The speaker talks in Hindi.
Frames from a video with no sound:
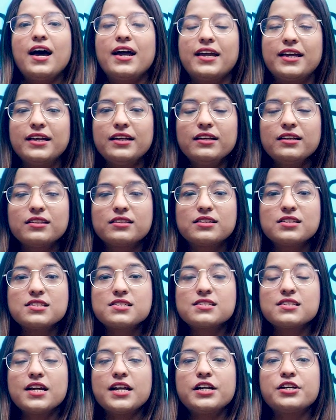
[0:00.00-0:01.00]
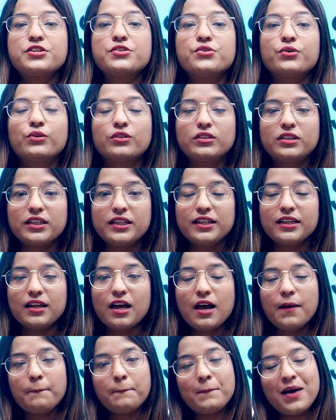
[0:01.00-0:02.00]
Hi, this side
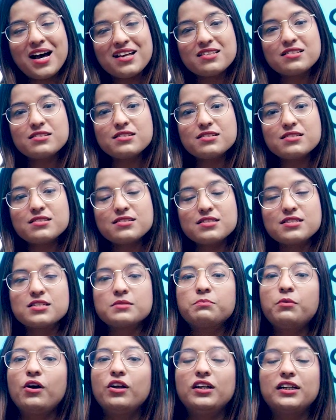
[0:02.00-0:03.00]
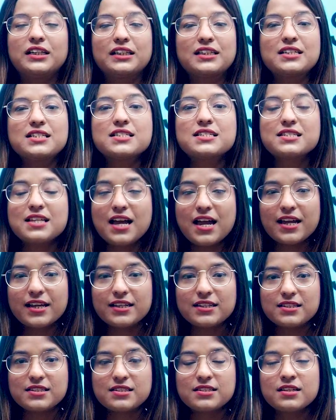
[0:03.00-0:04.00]
Yukti, Masters in Political
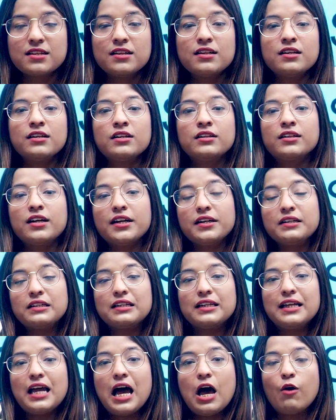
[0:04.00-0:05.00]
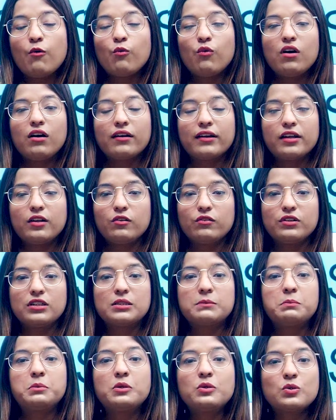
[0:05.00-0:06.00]
Science. Currently, I am working
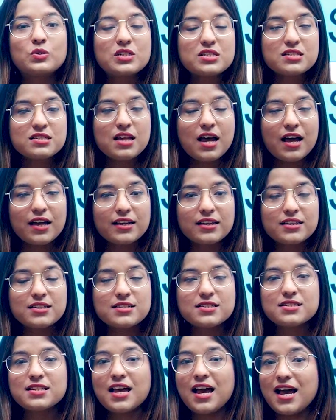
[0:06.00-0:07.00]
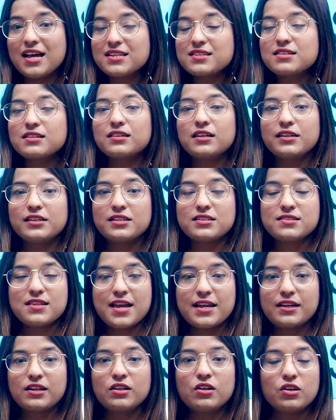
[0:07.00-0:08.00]
with Plutus IS as a career
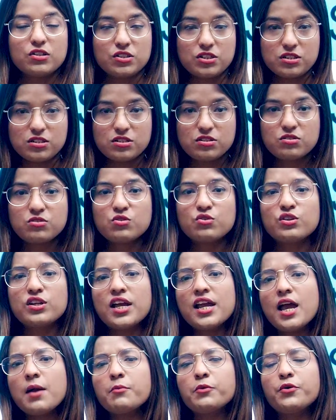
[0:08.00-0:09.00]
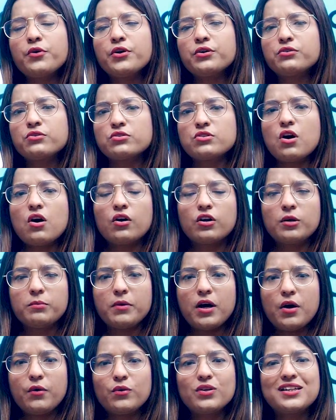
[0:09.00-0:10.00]
psychologist. Today, I am going to talk
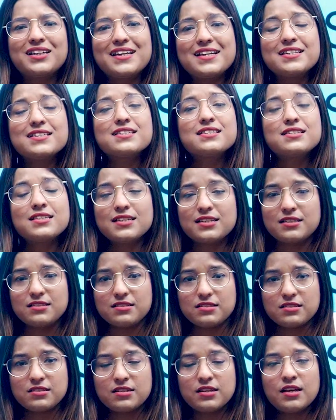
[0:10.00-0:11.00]
about test series.